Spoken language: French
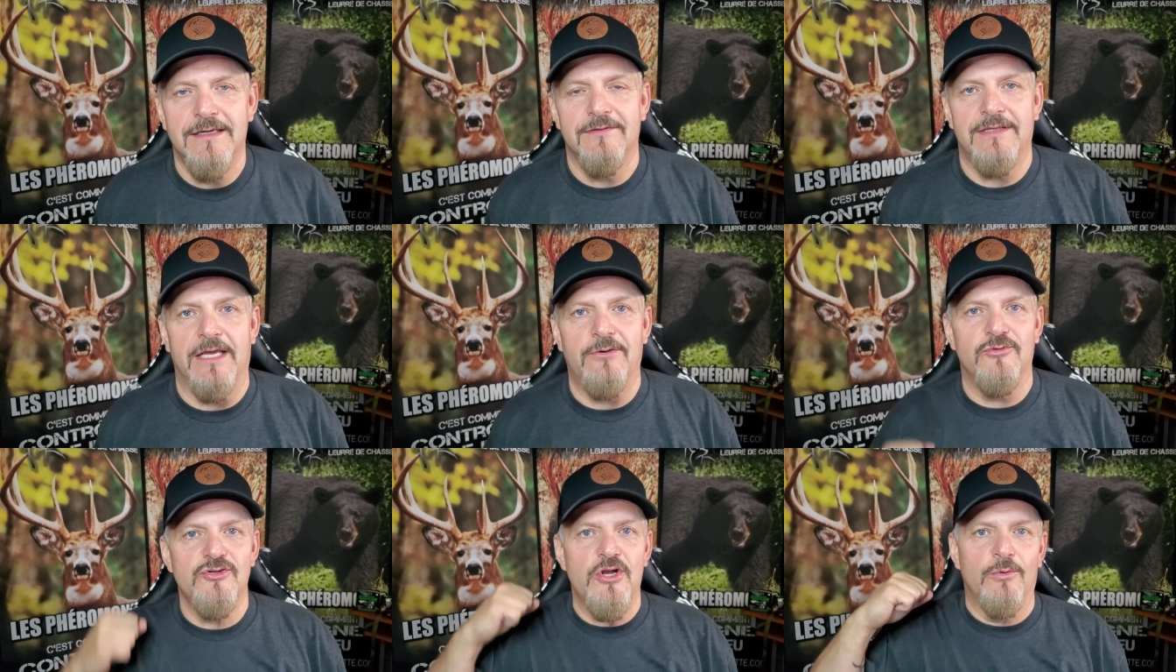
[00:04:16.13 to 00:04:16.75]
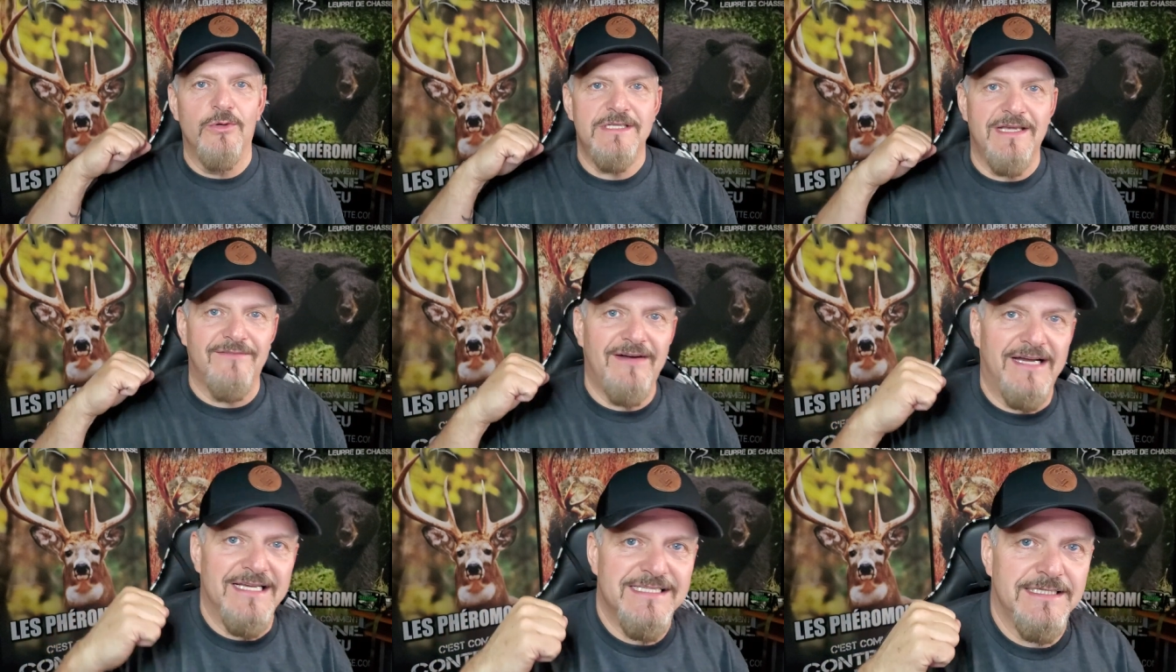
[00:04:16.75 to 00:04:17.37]
D'un coup, je le vois
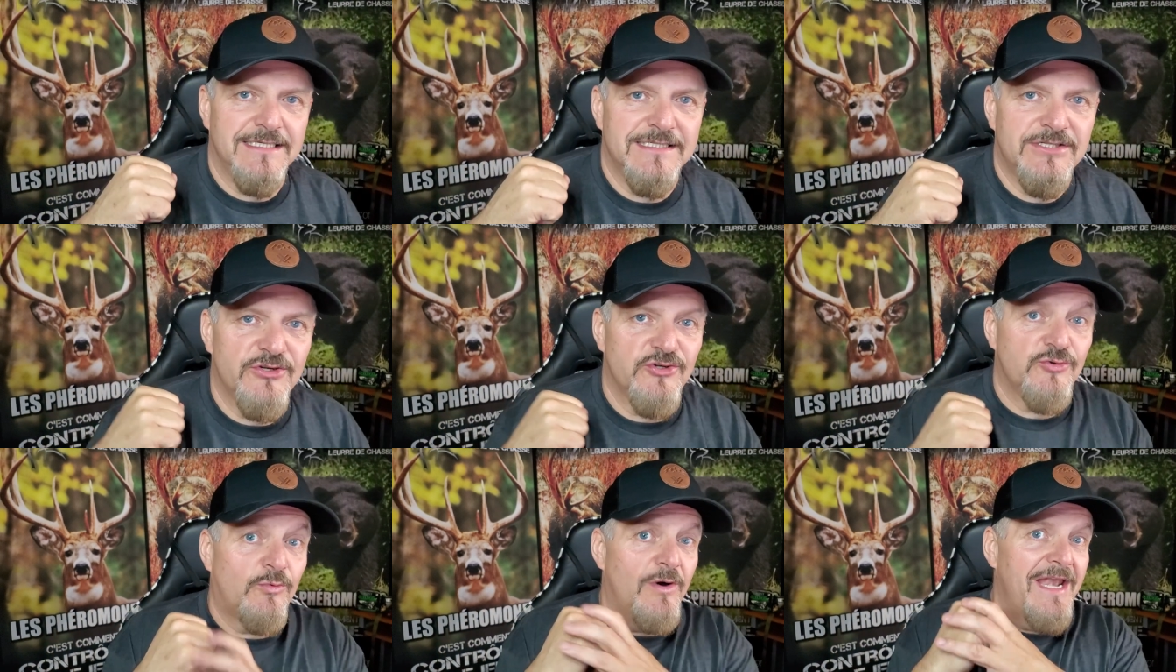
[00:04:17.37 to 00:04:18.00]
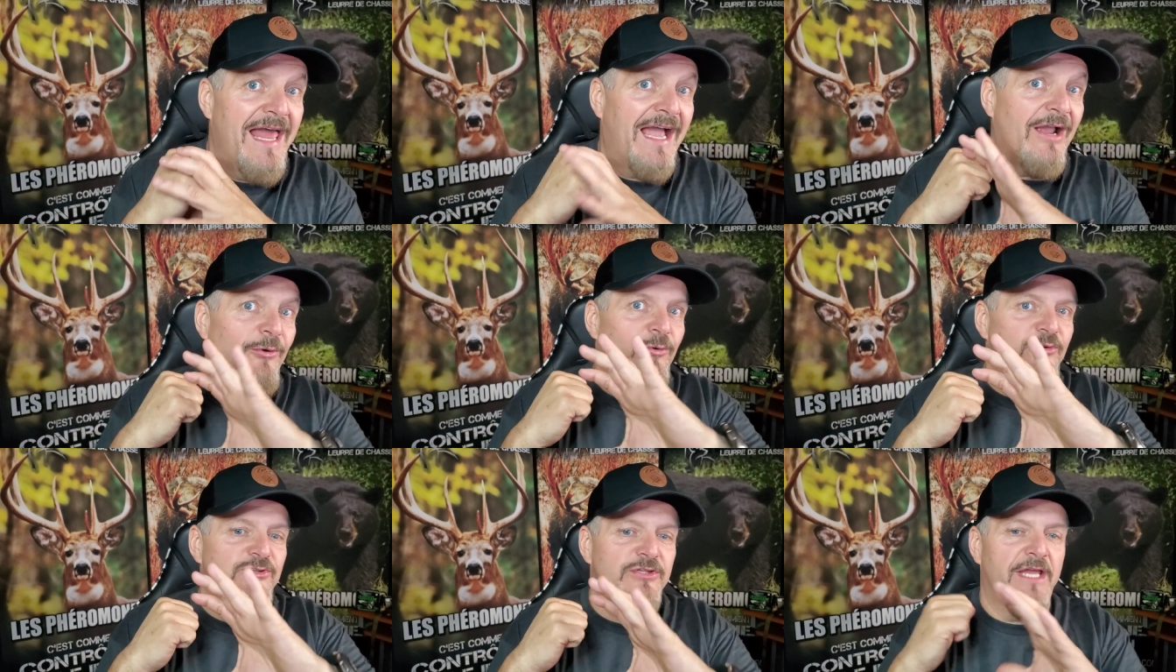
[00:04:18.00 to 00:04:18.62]
s'avancer, jouer
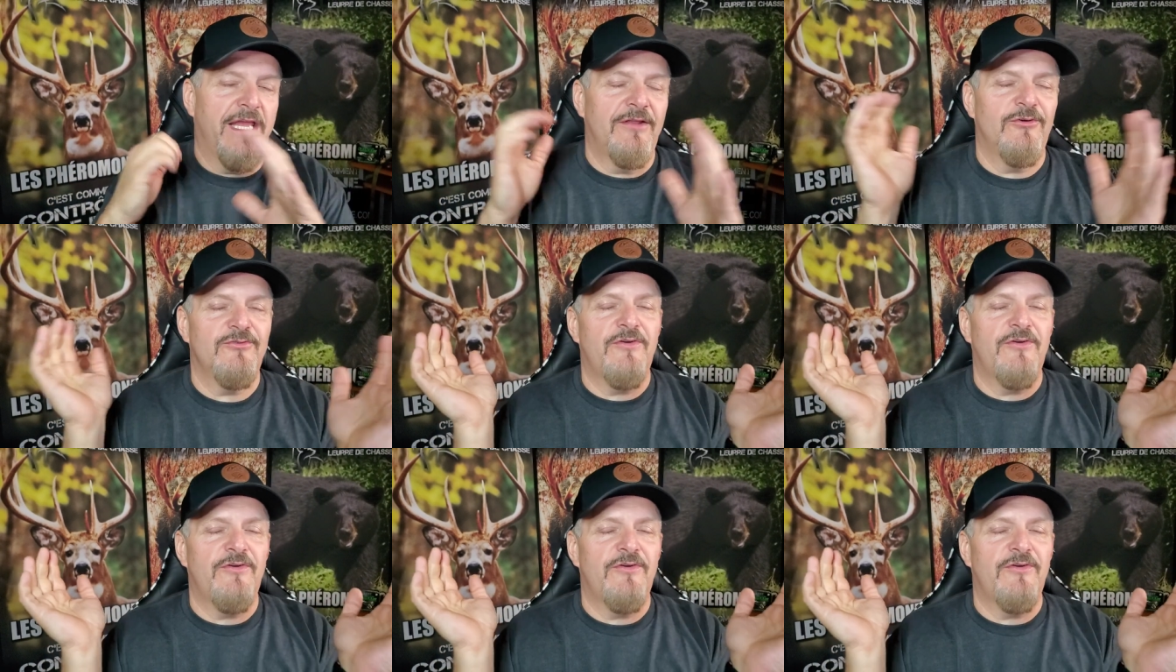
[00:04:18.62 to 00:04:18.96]
l'arco du dindon.